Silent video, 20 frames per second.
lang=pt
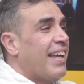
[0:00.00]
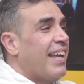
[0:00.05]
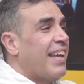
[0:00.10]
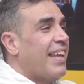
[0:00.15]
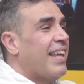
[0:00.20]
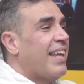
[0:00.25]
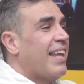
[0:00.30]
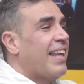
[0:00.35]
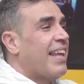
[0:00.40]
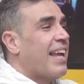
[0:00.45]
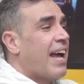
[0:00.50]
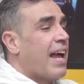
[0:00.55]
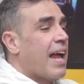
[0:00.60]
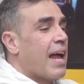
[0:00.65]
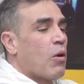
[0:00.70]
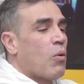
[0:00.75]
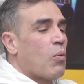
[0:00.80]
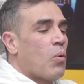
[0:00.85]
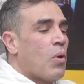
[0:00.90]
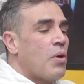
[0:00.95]
E a,
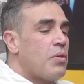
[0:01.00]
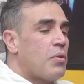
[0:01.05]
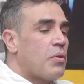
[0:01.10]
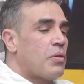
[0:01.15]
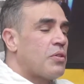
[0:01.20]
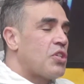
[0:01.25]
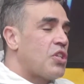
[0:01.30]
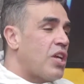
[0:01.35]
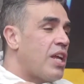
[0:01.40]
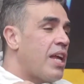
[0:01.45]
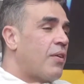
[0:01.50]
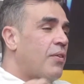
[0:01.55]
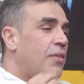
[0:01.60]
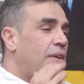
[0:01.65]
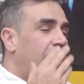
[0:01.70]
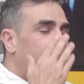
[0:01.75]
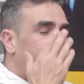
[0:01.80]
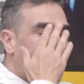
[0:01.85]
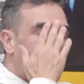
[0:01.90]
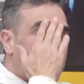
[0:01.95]
quando eu chego,
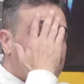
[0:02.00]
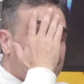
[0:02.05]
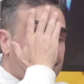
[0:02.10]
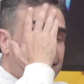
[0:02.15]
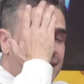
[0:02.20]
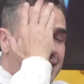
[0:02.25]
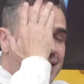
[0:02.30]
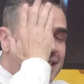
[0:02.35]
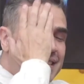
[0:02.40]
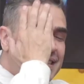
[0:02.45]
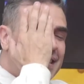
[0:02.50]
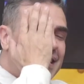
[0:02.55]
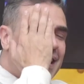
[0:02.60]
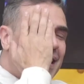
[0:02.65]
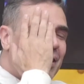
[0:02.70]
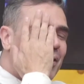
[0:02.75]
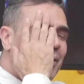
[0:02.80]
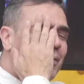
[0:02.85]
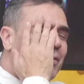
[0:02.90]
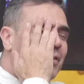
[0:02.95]
né,
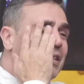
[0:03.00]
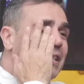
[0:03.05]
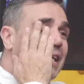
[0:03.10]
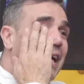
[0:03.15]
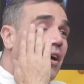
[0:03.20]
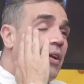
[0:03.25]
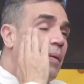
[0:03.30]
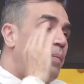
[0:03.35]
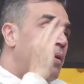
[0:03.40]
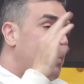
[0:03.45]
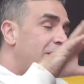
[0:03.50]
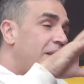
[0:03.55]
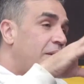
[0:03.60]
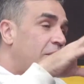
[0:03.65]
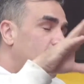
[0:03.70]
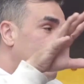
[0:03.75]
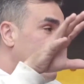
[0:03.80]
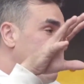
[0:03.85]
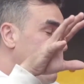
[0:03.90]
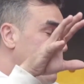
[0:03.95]
no, Mundial, no primeiro,
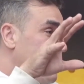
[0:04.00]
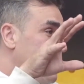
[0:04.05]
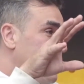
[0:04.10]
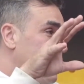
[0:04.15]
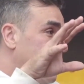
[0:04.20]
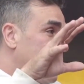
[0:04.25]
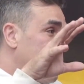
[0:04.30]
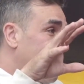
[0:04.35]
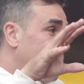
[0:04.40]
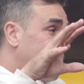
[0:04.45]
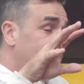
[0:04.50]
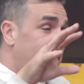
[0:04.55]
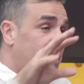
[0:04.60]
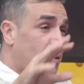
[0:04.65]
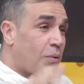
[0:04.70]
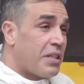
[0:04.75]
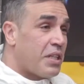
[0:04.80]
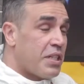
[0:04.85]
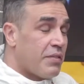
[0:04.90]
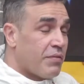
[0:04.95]
no primeiro dia, tem uma entrevista
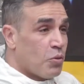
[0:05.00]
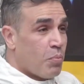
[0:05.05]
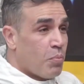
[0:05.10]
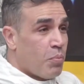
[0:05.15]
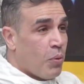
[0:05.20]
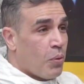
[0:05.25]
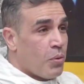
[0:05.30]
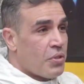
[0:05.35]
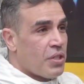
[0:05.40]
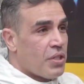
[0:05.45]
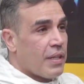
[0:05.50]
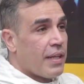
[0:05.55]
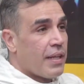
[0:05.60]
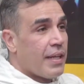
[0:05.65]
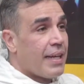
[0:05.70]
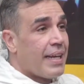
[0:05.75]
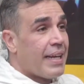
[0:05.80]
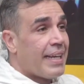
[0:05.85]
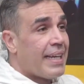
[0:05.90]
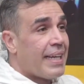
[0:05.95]
coletiva do Bolt
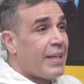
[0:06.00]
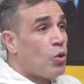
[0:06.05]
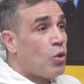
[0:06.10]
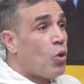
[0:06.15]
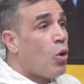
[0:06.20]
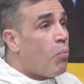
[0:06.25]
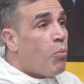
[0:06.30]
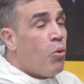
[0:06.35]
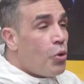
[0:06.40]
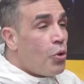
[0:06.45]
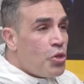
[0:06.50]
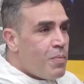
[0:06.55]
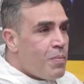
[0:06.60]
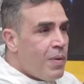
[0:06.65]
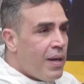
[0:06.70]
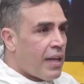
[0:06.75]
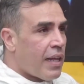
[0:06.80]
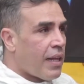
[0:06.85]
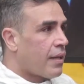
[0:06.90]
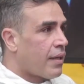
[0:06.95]
no Muro de
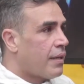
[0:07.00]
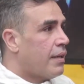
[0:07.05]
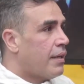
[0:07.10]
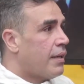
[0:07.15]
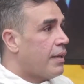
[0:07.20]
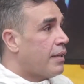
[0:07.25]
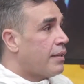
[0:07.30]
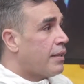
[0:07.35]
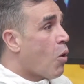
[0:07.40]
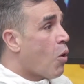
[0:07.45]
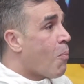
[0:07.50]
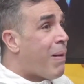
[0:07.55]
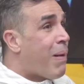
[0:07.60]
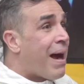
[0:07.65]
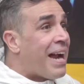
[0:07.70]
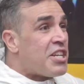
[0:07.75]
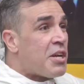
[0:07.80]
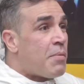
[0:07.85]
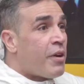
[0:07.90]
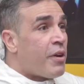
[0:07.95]
Berlim. Tem um
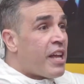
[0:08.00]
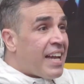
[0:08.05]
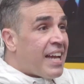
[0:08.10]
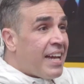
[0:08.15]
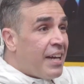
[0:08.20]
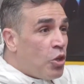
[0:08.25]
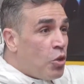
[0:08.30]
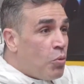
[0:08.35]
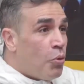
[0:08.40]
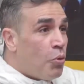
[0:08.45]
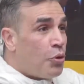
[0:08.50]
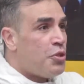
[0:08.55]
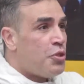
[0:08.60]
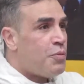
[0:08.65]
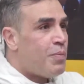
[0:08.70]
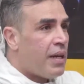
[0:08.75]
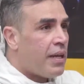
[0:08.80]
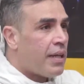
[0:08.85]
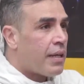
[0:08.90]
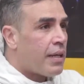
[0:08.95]
bar jamaicano no Muro de
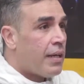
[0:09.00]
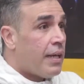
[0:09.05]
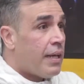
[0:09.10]
Berlim.